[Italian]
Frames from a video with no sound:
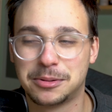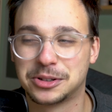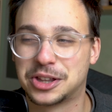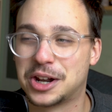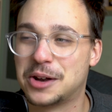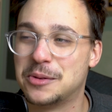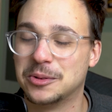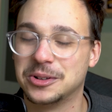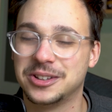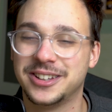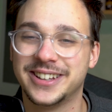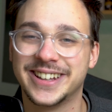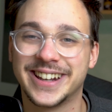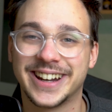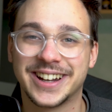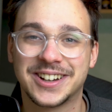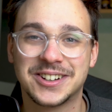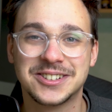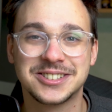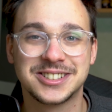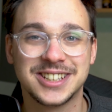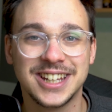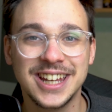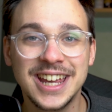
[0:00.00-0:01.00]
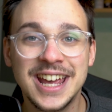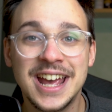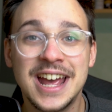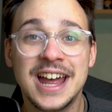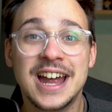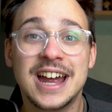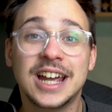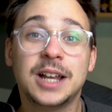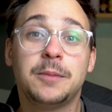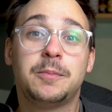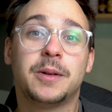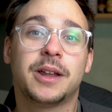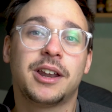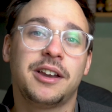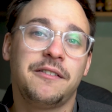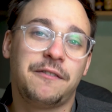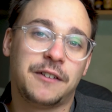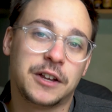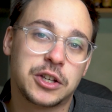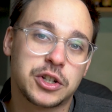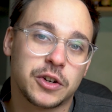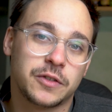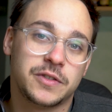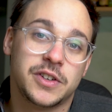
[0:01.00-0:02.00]
potremmo dire così, il
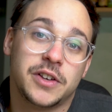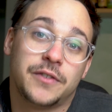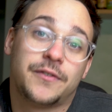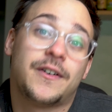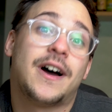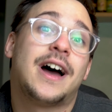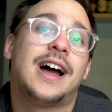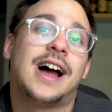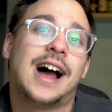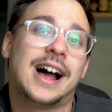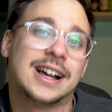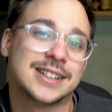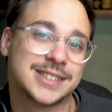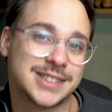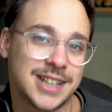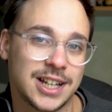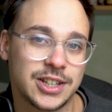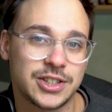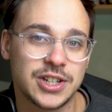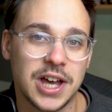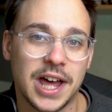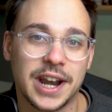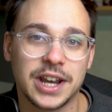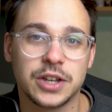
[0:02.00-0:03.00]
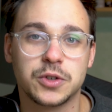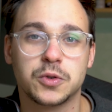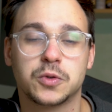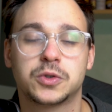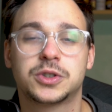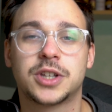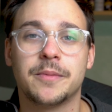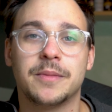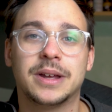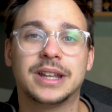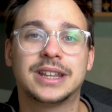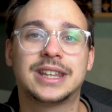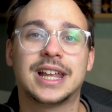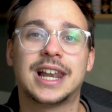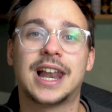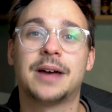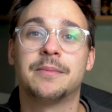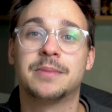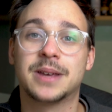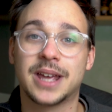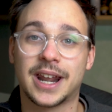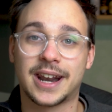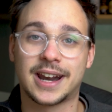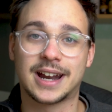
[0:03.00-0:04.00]
birrificio vi fa assaggiare giustamente la
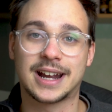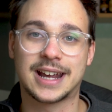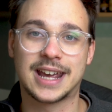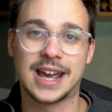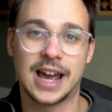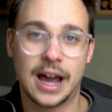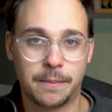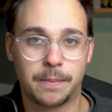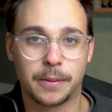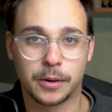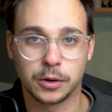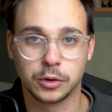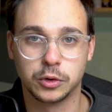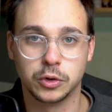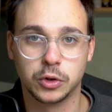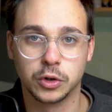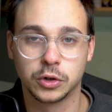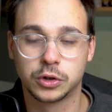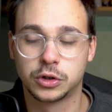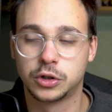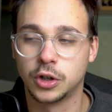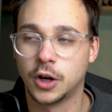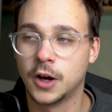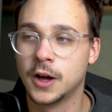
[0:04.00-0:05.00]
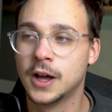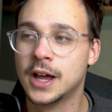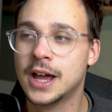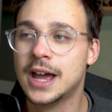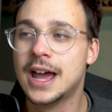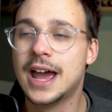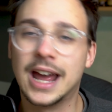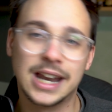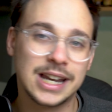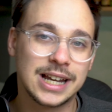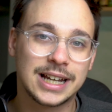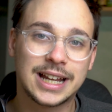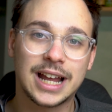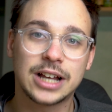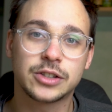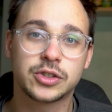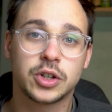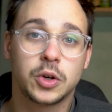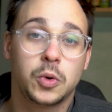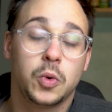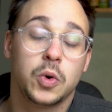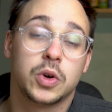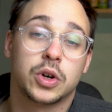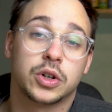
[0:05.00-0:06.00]
birra che ha prodotto e nel caso
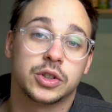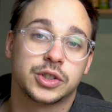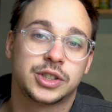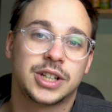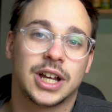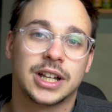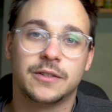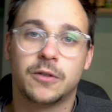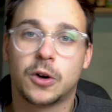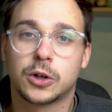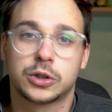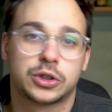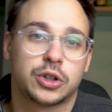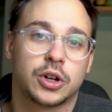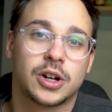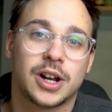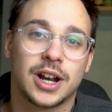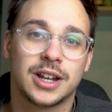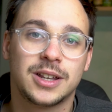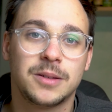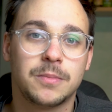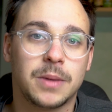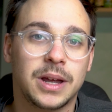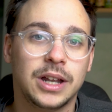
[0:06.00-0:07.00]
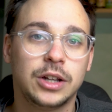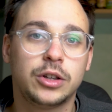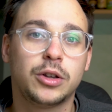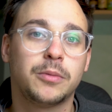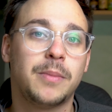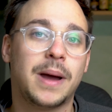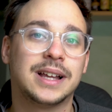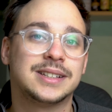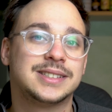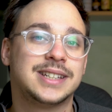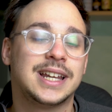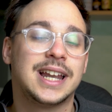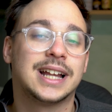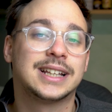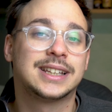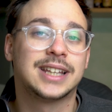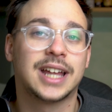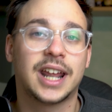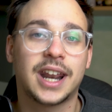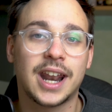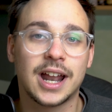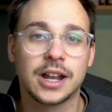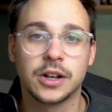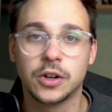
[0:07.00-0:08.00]
in cui non sia di vostro gradimento, beh, se la
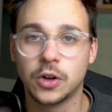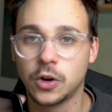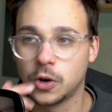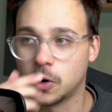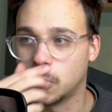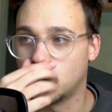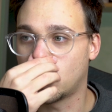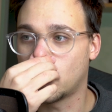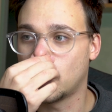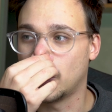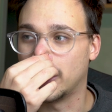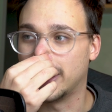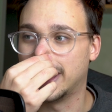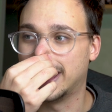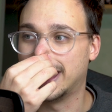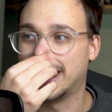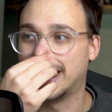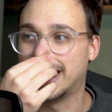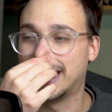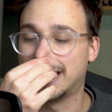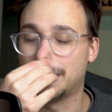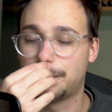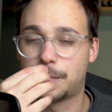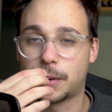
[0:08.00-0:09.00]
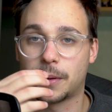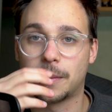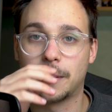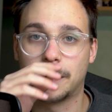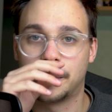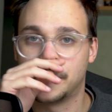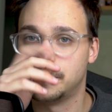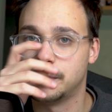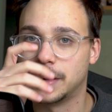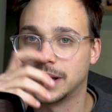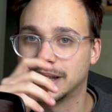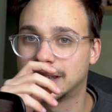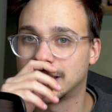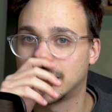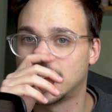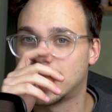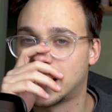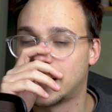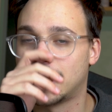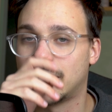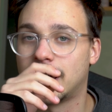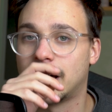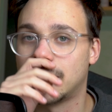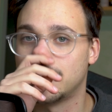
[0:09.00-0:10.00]
terranno loro e probabilmente
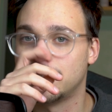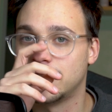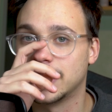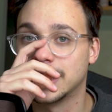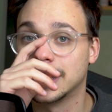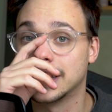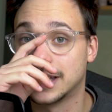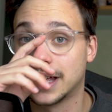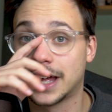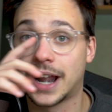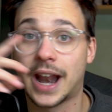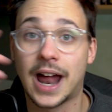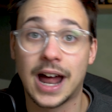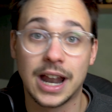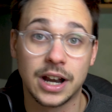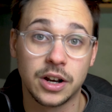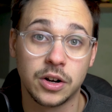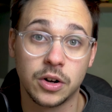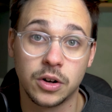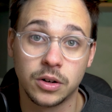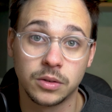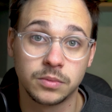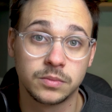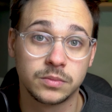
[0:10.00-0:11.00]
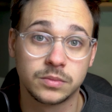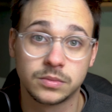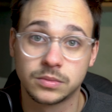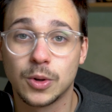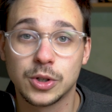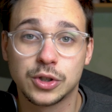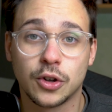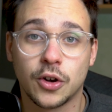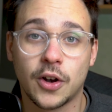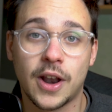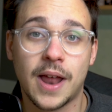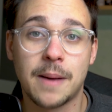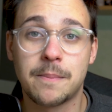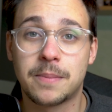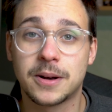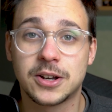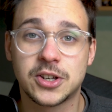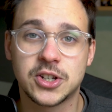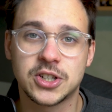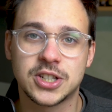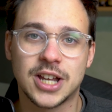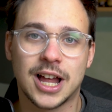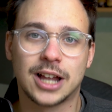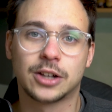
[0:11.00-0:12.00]
la venderanno. Questo non è
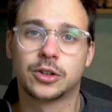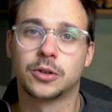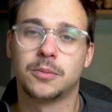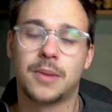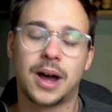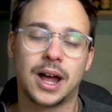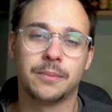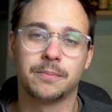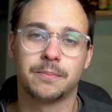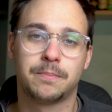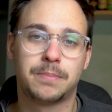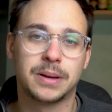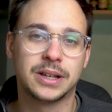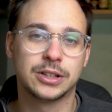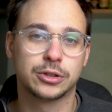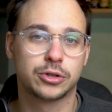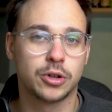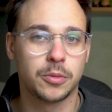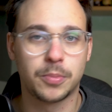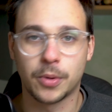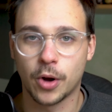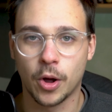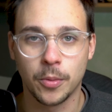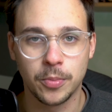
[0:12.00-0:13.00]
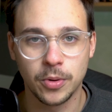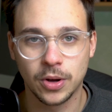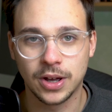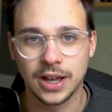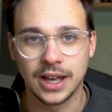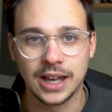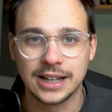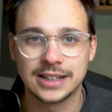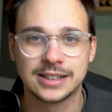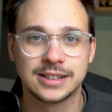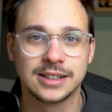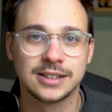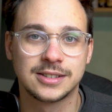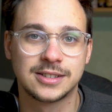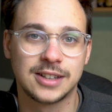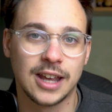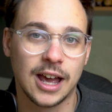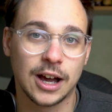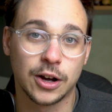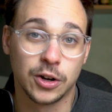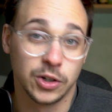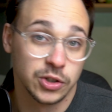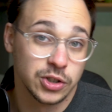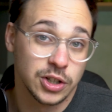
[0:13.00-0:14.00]
precisato, ma penso proprio che
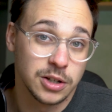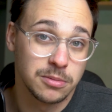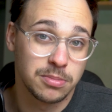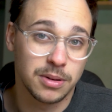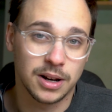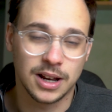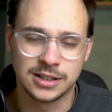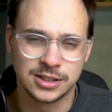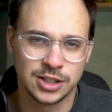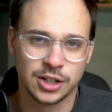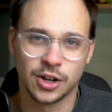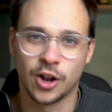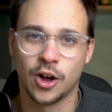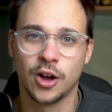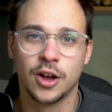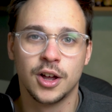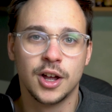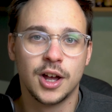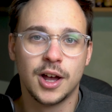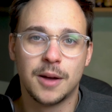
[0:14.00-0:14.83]
sia così, perché sennò